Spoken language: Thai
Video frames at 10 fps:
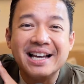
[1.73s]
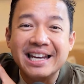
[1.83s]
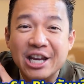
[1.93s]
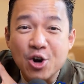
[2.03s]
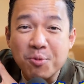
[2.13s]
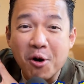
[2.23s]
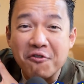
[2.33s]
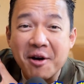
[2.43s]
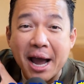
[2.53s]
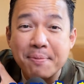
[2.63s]
New
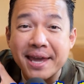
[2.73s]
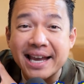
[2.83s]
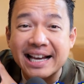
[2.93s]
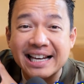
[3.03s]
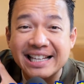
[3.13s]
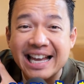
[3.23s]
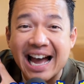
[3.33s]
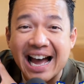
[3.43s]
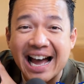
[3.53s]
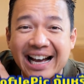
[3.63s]
Profile Pic กันหรือ
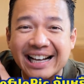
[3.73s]
ยัง